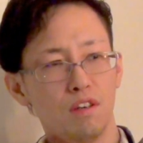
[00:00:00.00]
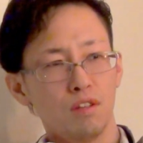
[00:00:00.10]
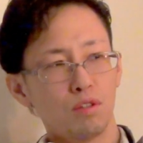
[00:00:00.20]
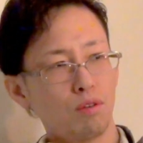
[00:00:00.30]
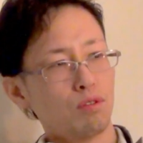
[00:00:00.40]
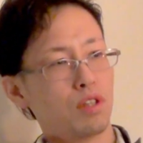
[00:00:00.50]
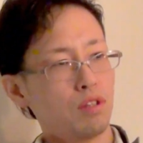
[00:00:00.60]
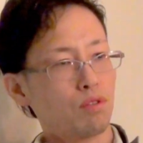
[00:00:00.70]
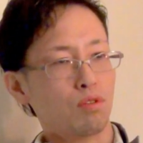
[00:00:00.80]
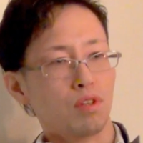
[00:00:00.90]
その
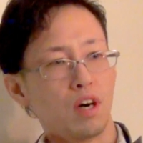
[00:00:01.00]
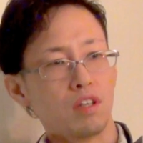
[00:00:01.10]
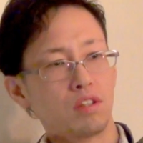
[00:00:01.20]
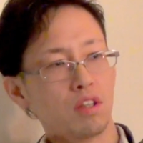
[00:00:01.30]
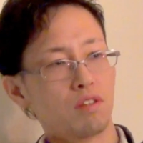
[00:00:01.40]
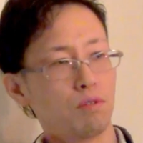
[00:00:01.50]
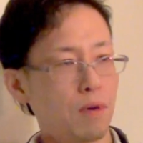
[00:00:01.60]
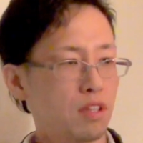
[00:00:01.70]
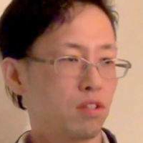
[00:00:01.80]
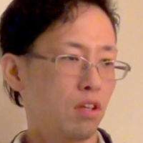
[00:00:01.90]
親族が自殺する
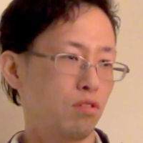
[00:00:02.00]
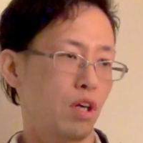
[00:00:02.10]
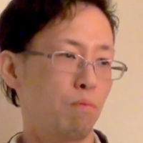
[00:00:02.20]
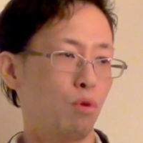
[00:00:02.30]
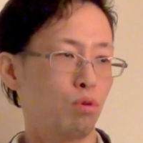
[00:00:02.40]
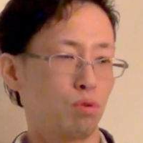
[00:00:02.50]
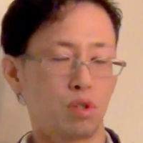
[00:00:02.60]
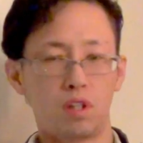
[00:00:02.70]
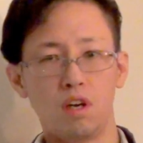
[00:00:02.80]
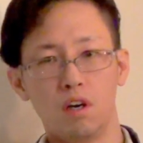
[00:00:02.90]
前にちゃんとサポート
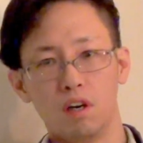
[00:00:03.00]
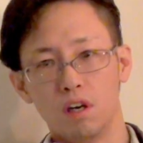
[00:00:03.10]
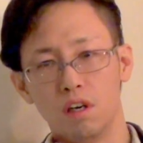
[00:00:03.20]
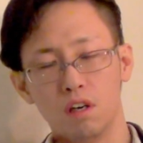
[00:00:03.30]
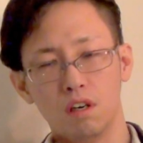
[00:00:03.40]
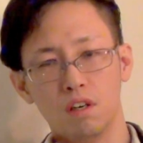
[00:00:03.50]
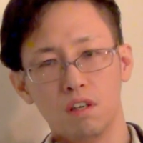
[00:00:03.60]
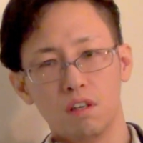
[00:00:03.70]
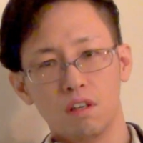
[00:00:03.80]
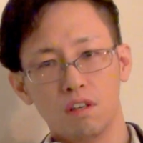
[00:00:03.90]
してりゃ
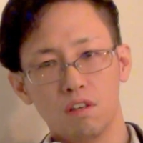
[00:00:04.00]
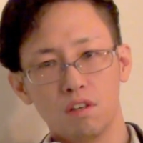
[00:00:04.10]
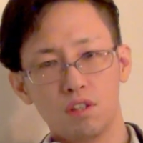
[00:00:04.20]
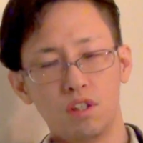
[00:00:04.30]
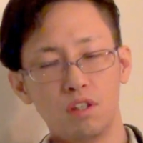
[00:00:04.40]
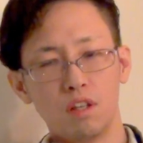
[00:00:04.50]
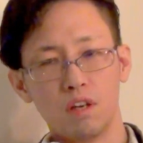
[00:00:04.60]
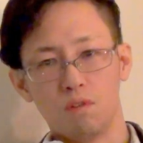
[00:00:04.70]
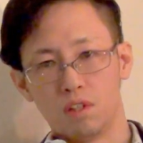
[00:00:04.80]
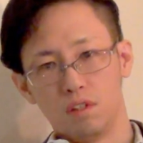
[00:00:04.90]
死んでな
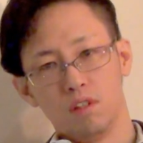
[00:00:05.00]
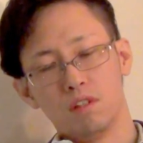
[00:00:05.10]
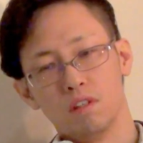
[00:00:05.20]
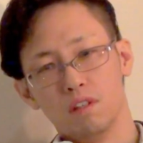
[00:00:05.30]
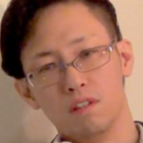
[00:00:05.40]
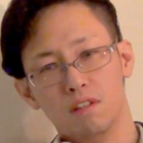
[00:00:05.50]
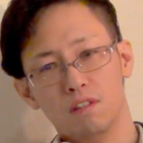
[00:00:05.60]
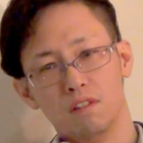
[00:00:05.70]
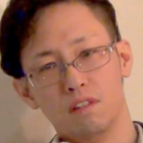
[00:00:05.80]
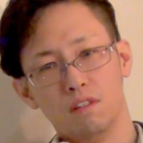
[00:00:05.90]
いわけじゃないですか、
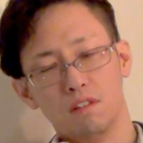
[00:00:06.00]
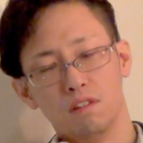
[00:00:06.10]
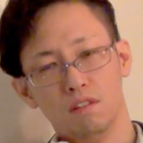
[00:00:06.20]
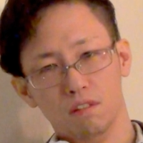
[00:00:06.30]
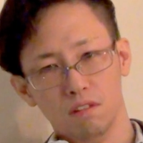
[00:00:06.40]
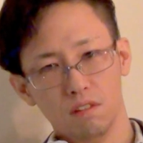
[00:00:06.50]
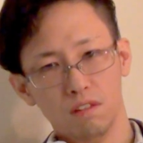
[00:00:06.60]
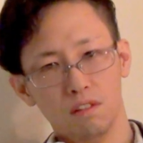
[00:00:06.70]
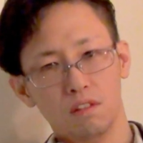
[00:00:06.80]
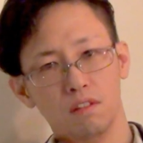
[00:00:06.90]
う
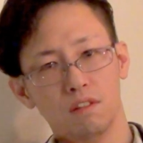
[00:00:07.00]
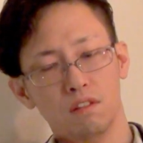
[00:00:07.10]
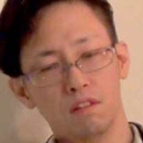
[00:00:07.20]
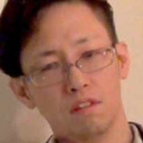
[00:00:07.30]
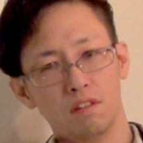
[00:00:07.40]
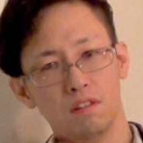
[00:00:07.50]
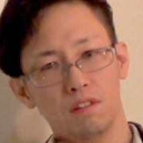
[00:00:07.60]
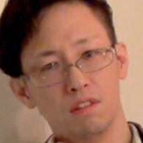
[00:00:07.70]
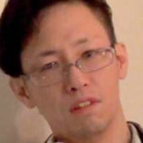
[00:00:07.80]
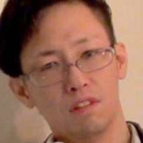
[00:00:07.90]

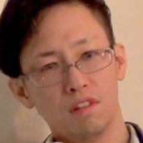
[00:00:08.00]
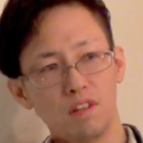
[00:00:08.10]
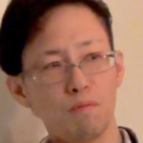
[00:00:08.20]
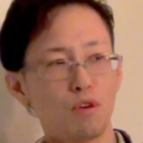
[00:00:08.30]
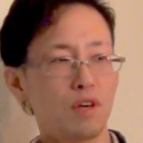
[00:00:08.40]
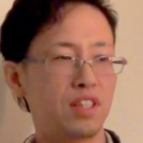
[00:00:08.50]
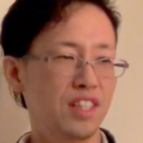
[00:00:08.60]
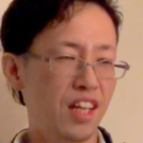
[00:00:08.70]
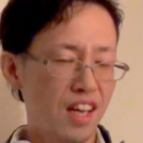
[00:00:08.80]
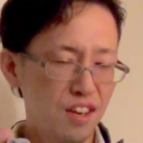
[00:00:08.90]
ん、で僕は死
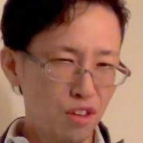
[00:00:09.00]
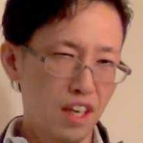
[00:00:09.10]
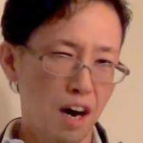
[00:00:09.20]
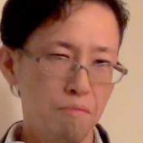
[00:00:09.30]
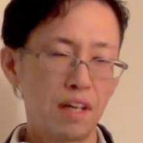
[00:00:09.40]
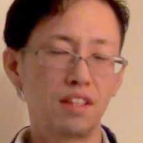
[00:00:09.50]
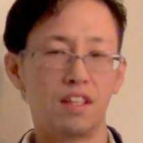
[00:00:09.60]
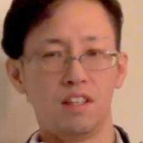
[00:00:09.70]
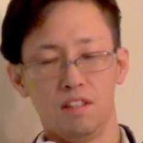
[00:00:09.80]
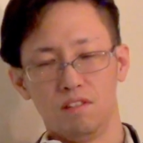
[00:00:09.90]
なないように頑張っ
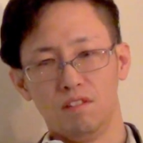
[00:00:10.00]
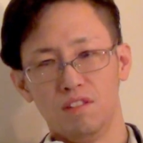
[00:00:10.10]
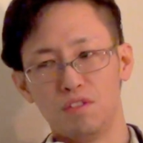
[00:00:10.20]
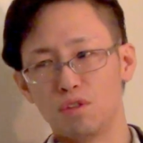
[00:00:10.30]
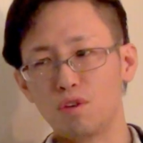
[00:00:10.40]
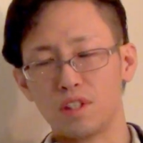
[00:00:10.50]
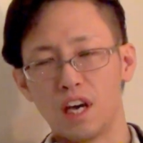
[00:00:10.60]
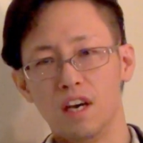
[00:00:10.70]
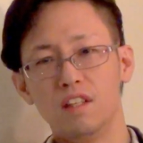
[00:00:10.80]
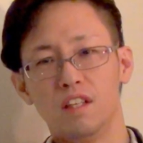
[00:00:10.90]
てたんです。ですごく
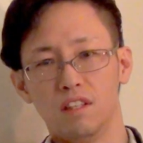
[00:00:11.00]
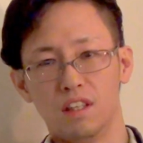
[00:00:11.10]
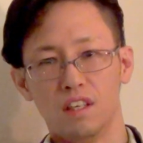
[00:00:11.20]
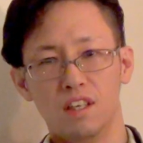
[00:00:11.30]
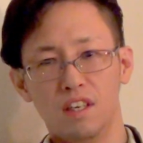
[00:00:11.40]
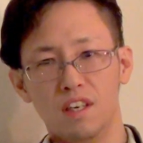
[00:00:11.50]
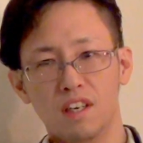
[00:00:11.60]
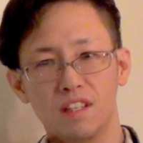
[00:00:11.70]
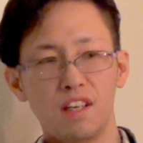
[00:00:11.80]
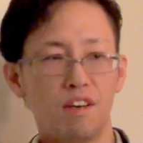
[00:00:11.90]
悩んでたから。
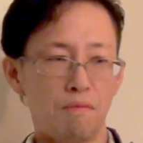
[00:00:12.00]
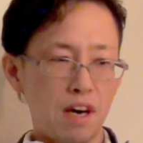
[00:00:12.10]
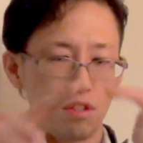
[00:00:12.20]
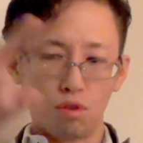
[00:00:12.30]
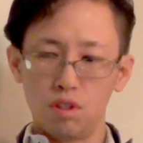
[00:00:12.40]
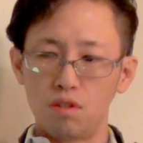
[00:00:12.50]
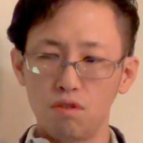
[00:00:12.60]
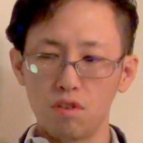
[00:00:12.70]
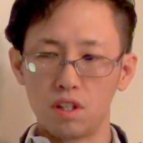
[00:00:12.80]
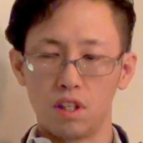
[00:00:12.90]
でマンションに一人
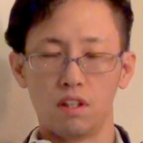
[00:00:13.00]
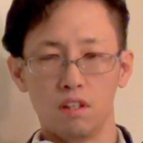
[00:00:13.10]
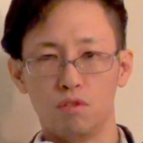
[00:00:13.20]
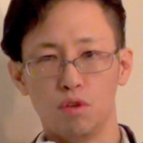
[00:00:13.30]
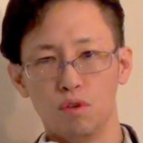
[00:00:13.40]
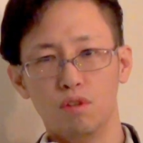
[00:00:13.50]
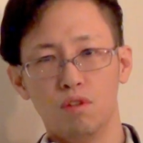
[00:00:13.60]
暮らしだったんですよ、